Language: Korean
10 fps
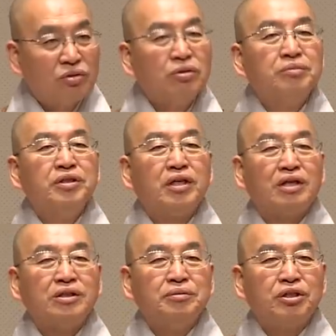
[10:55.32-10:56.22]
그러면
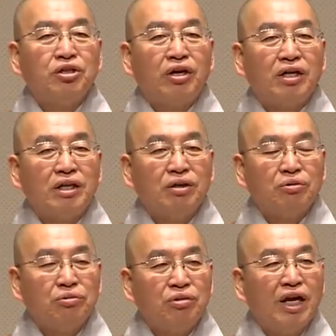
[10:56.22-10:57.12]
아침에 기도할 때
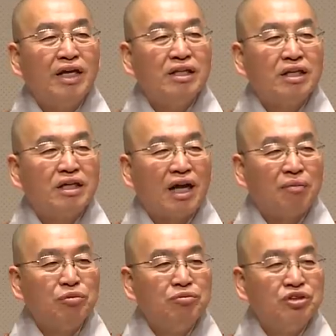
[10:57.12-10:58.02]
우리 아이들은
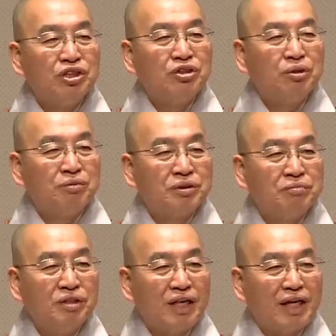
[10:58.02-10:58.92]
아무 문제도
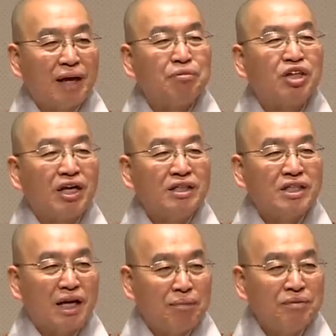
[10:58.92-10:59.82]
없습니다. 나보다는
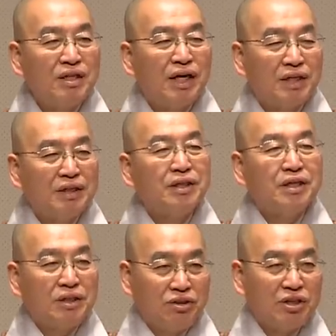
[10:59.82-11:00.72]
잘합니다. 이렇게
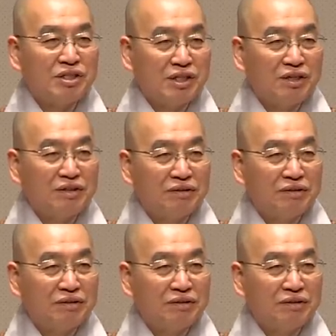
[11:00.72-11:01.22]
기도하세요.